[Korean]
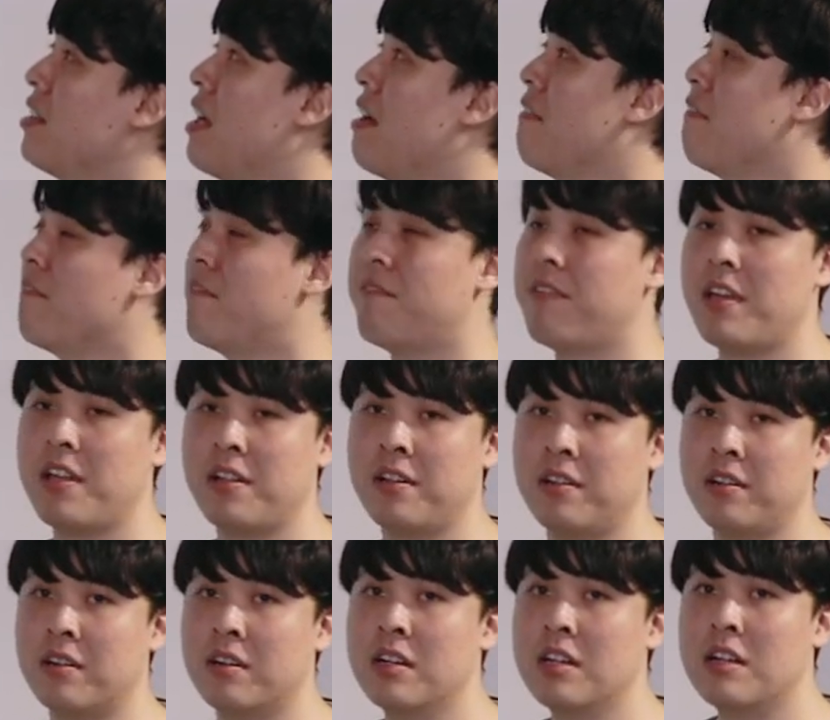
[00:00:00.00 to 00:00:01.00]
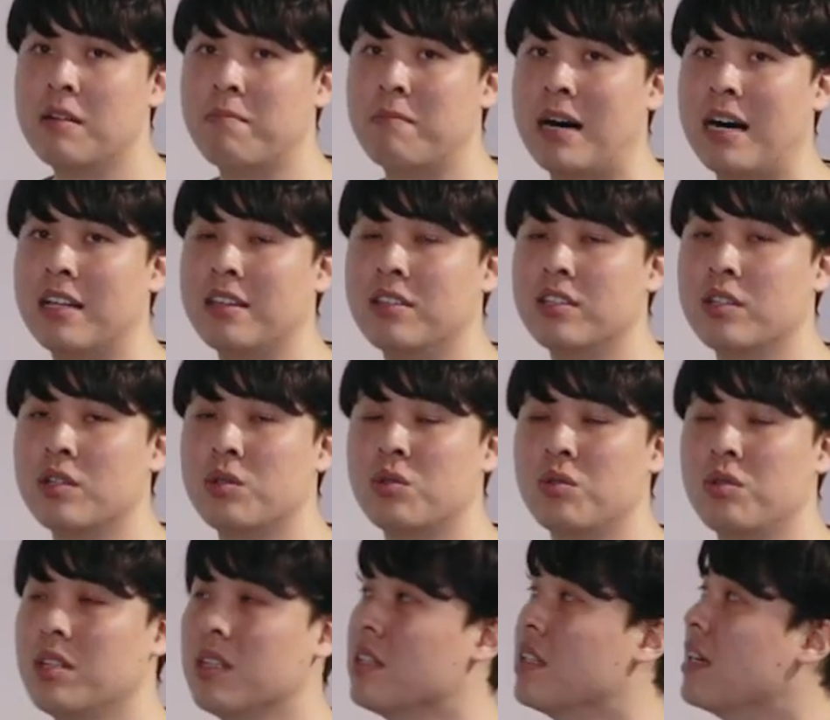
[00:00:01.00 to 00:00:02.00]
them feel 만들
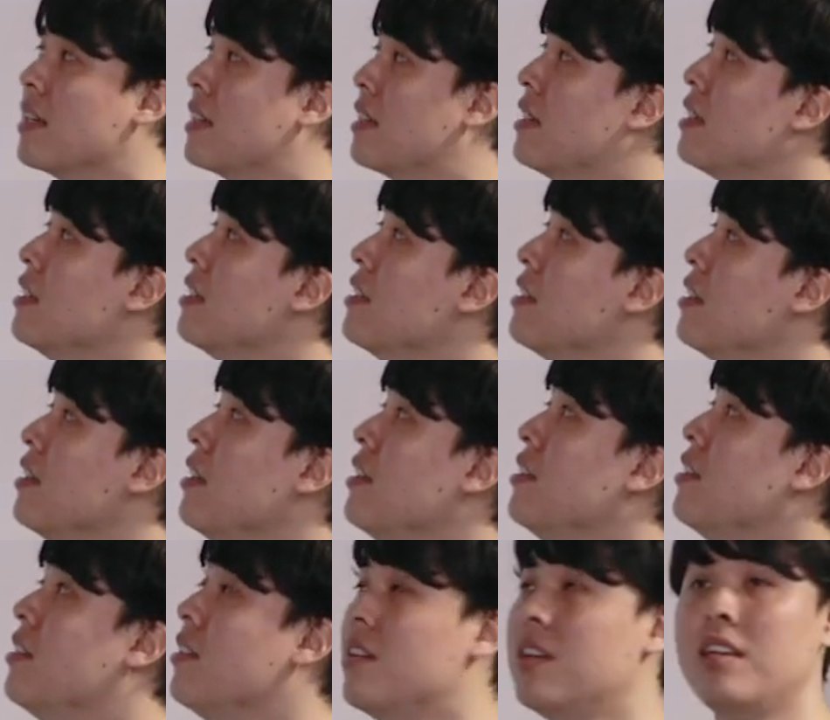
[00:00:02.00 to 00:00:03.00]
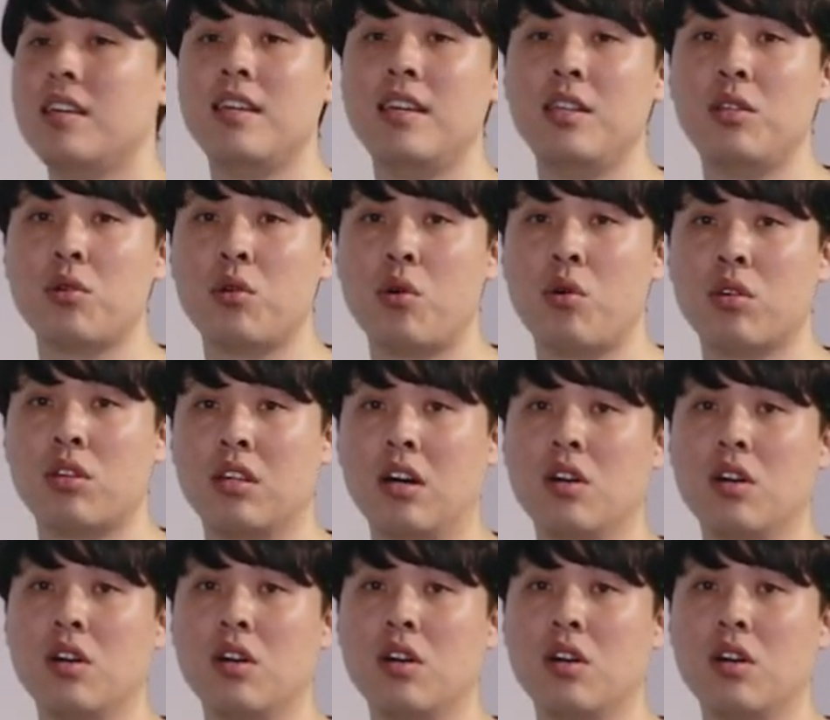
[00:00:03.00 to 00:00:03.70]
수 있다. 그들이 느끼도록